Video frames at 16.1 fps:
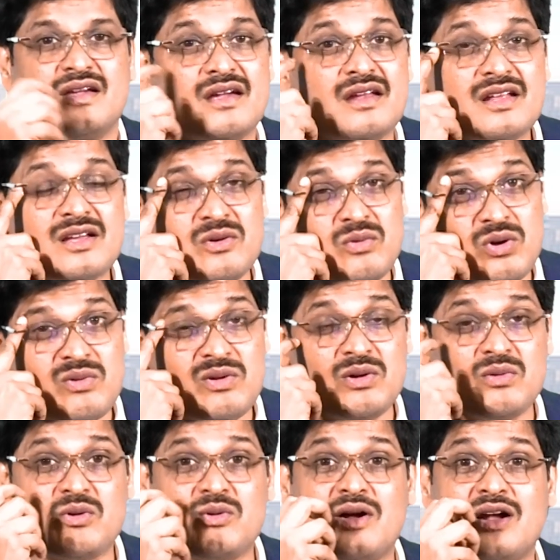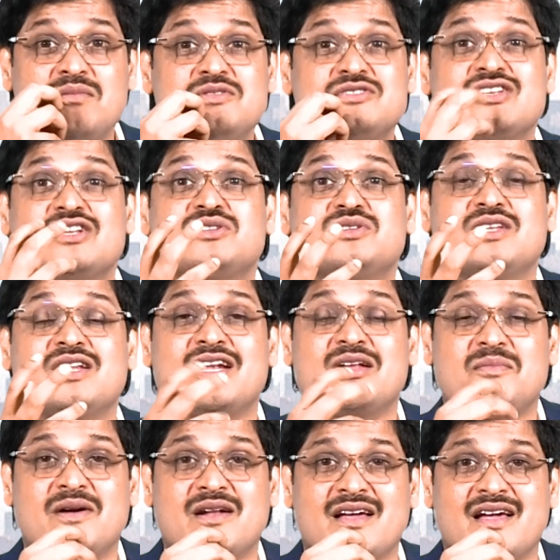இன்னைக்கு ஒருவர் ஒரு அன்பு செலுத்தல் என்ன
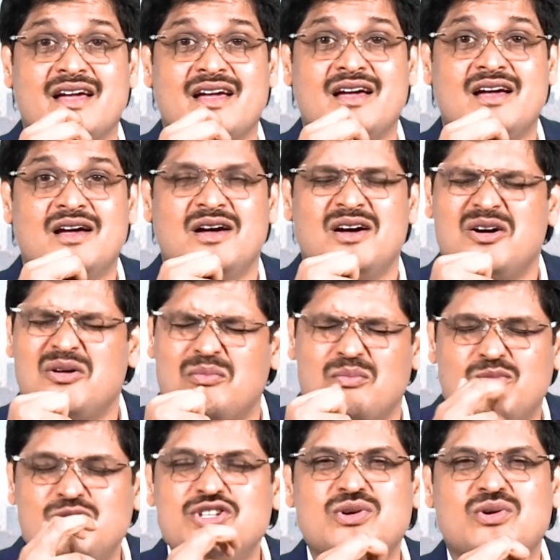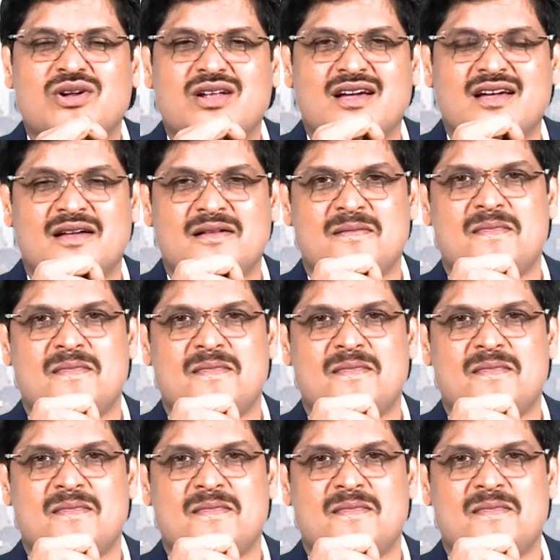பண்ணுங்கள் முந்திக்கொள்ளுங்க